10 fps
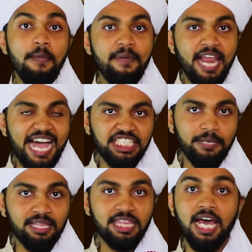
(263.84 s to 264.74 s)
ابن
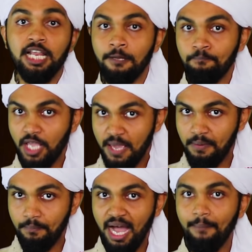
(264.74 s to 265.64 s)
عجيب الثالث
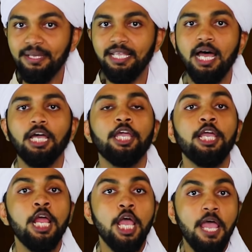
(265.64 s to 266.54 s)
ابن محمد العقيل